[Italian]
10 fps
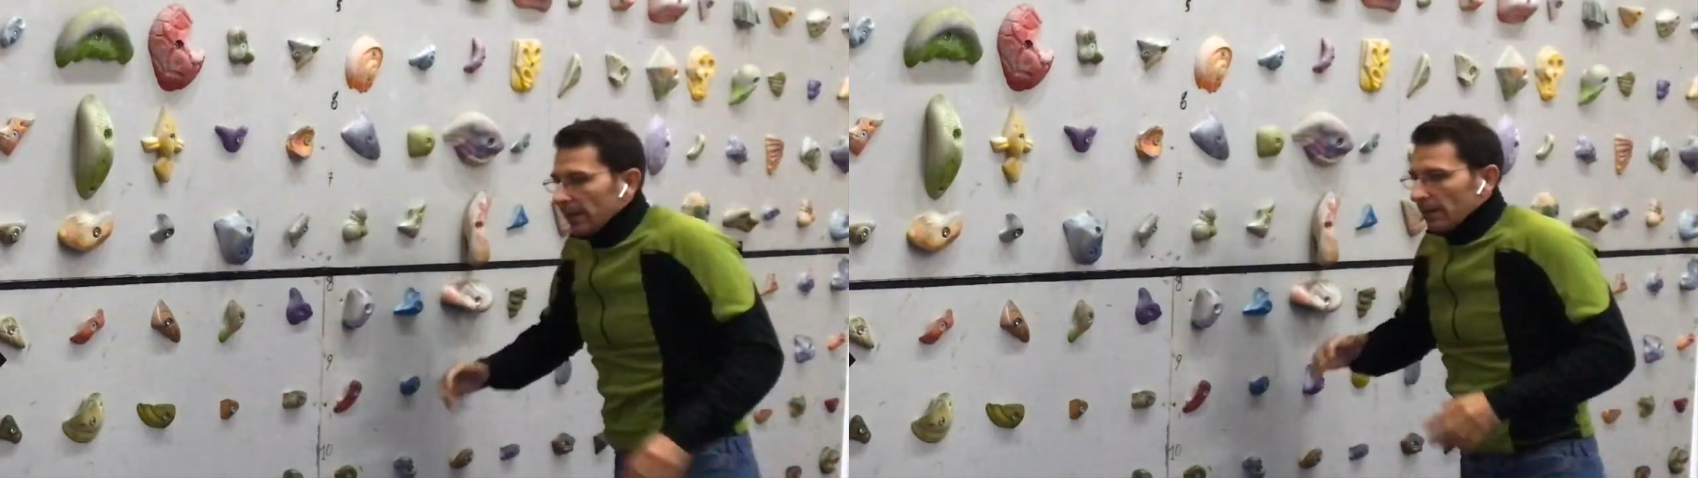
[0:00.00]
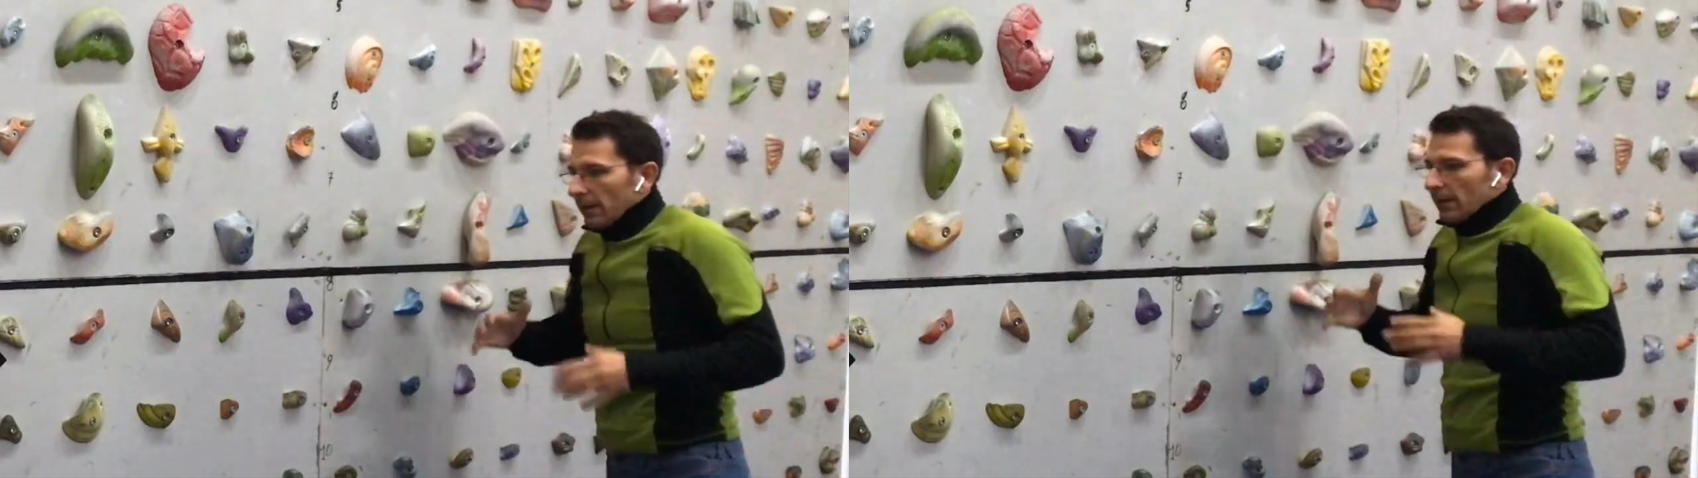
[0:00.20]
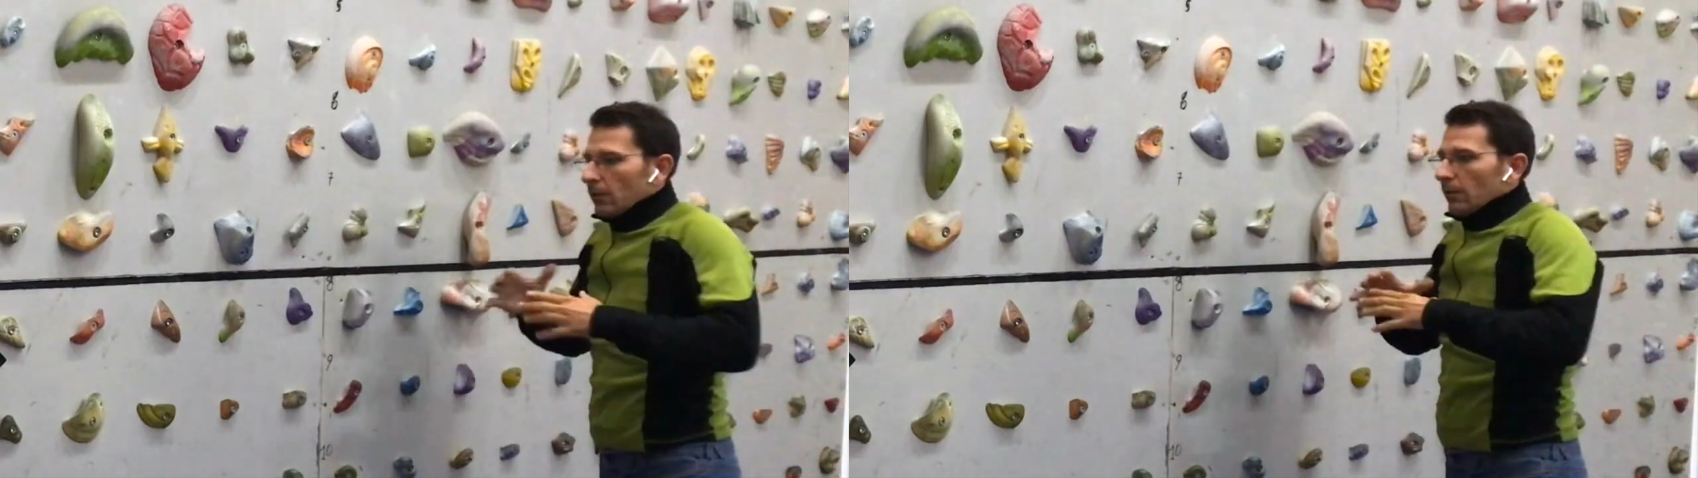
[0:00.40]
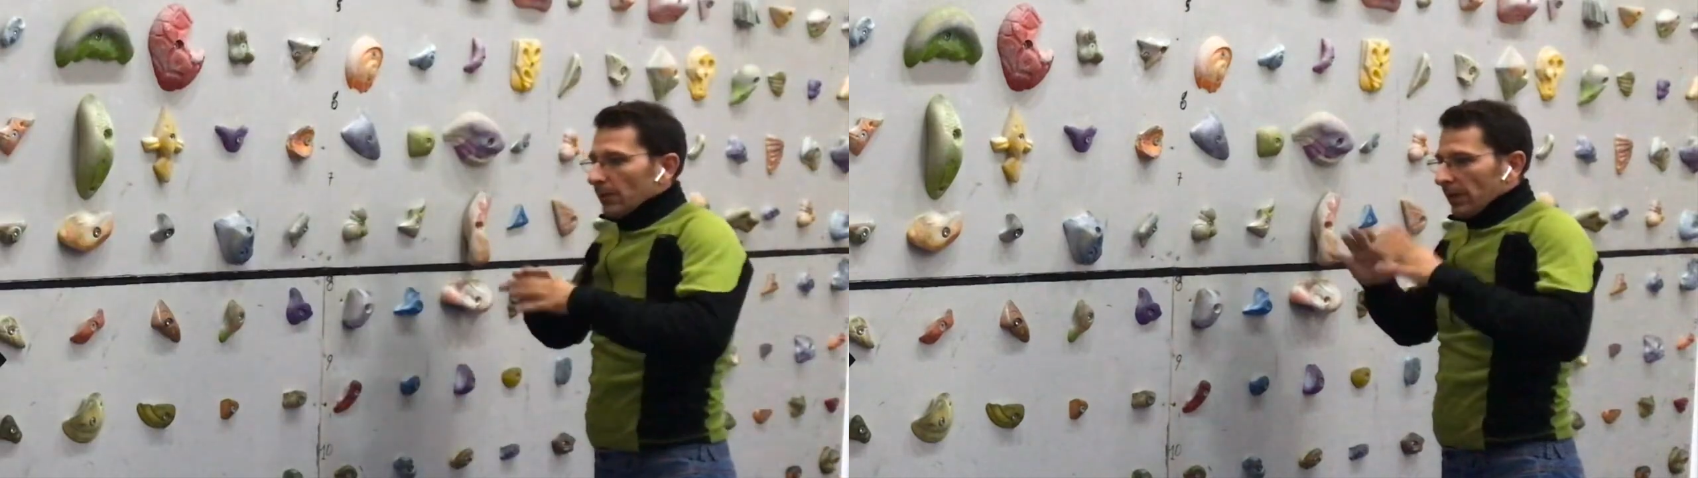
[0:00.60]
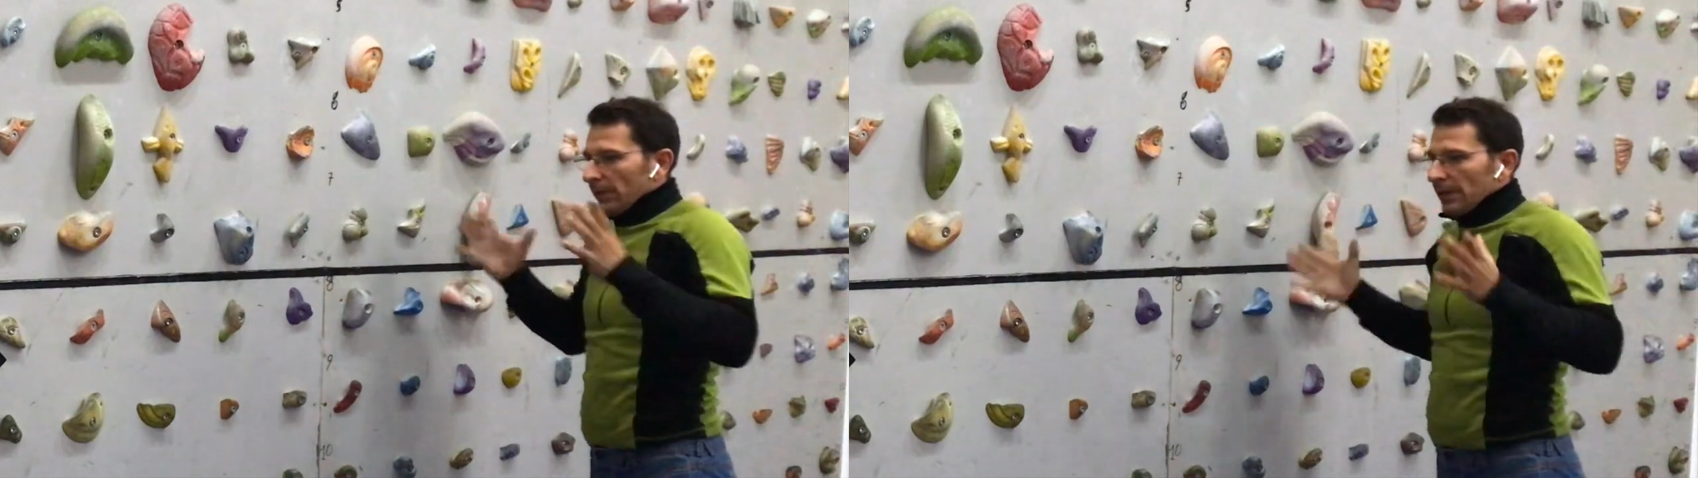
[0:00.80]
perde
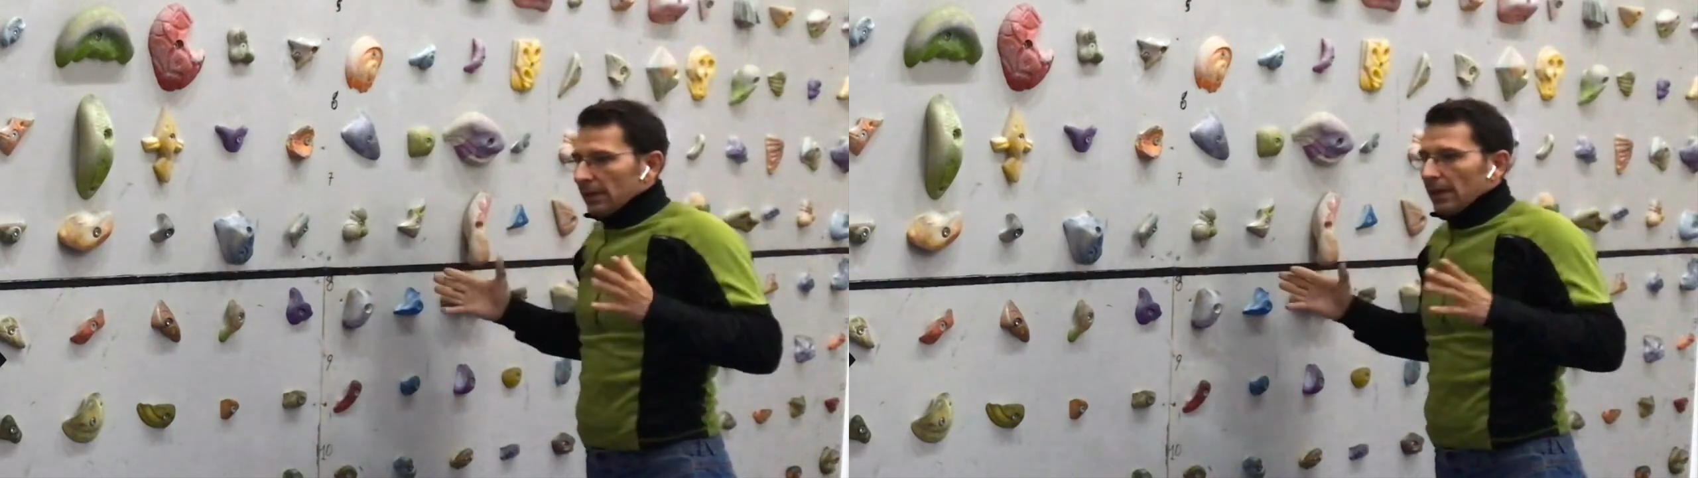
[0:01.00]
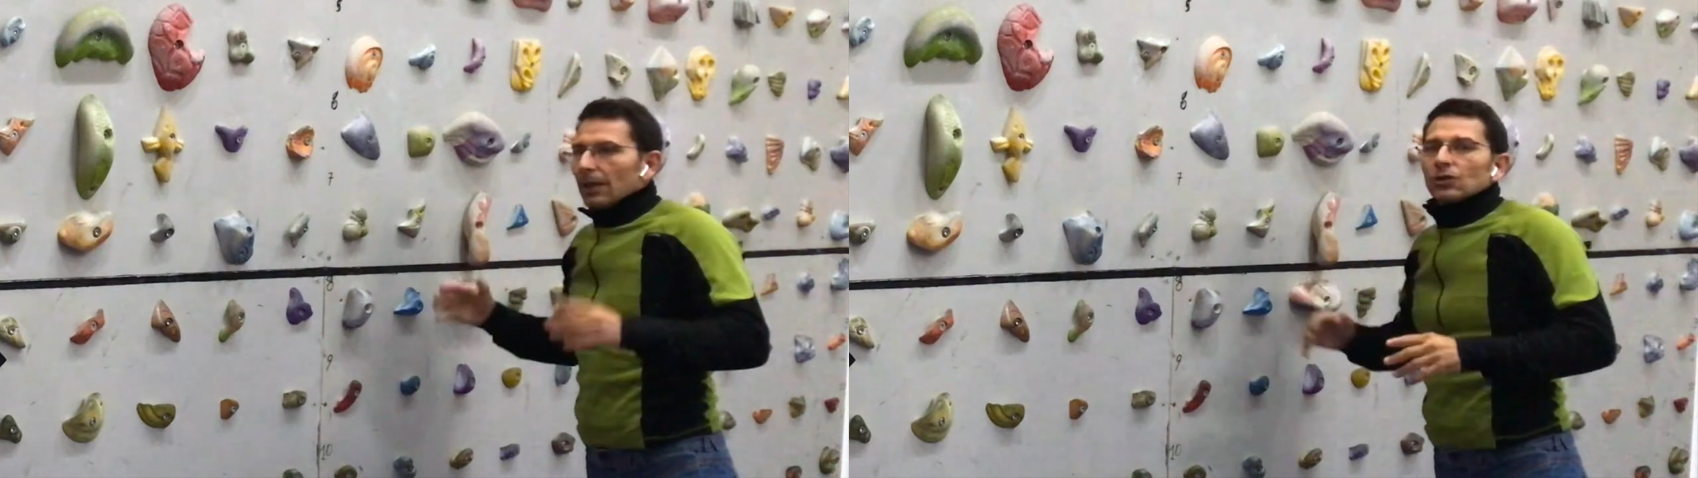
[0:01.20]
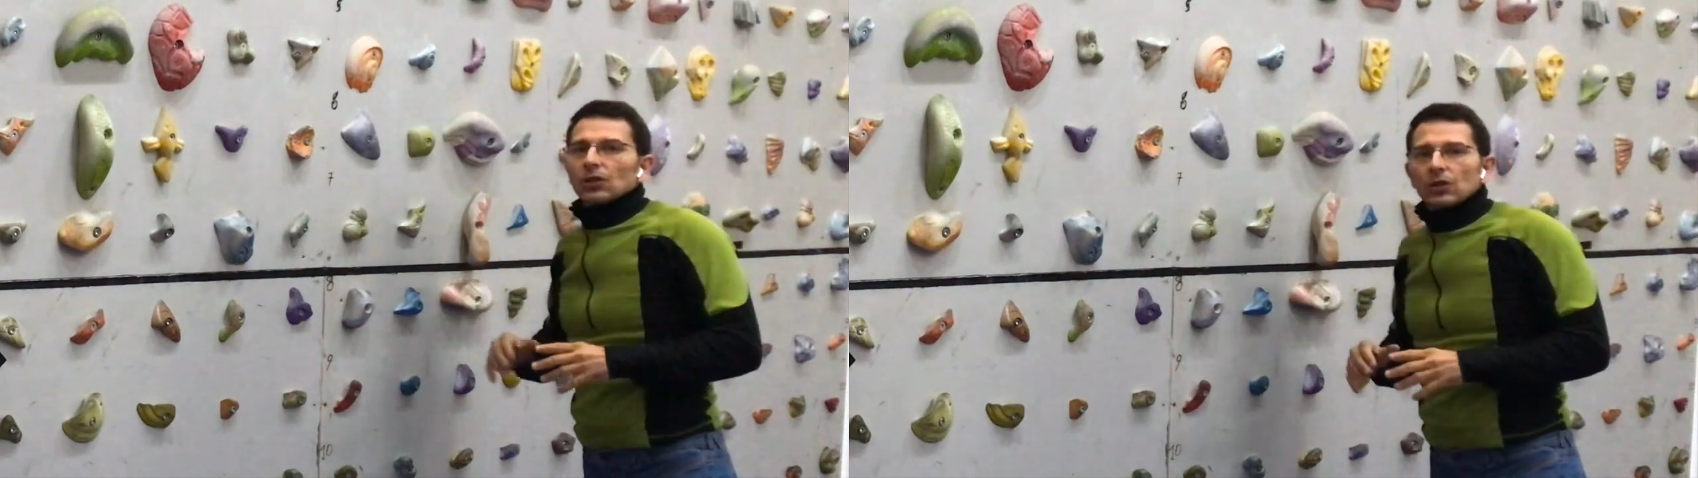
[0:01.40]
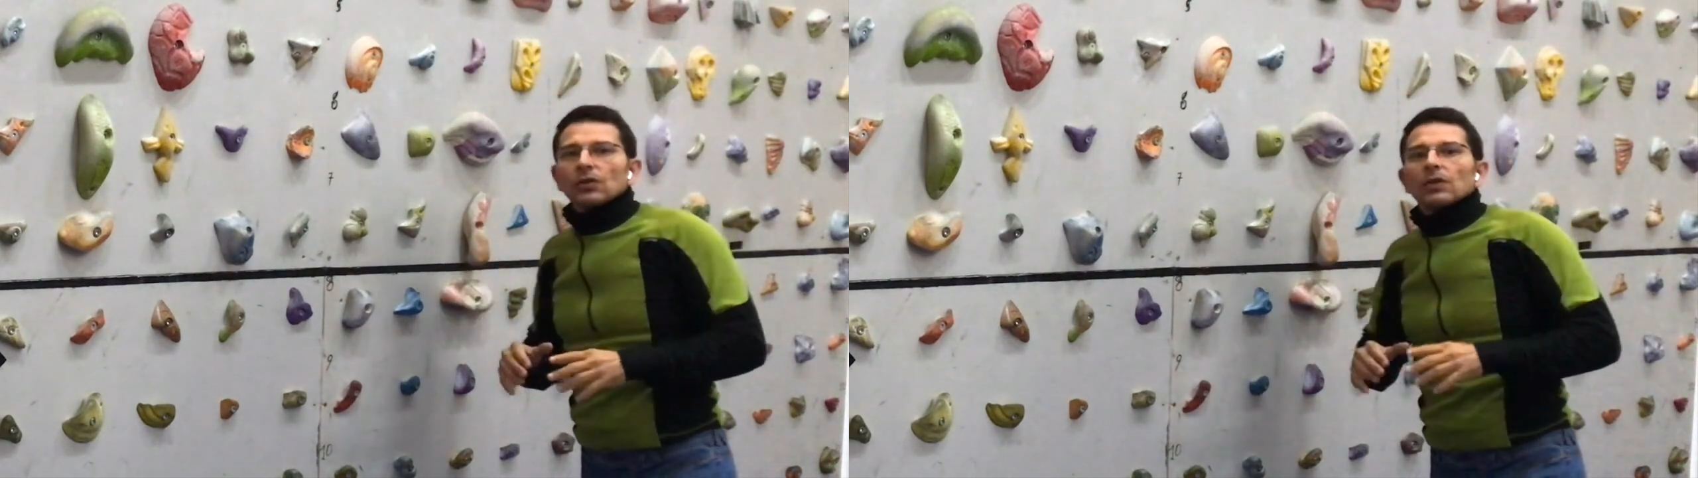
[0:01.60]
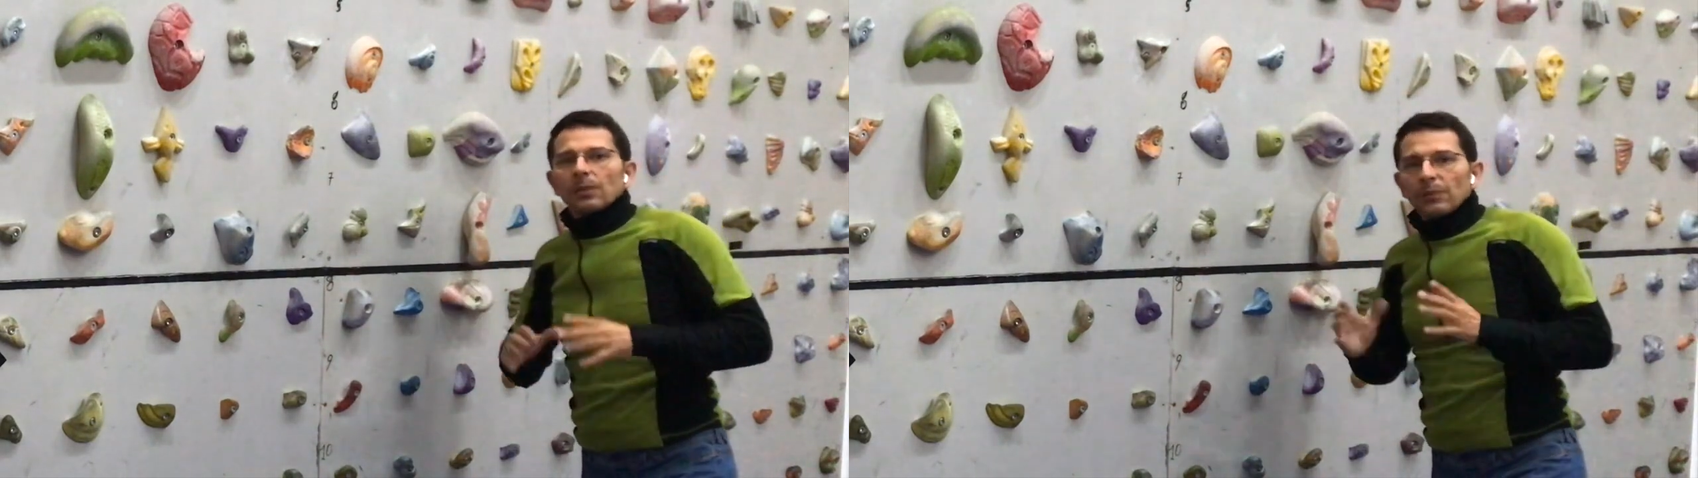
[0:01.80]
completamente la gestione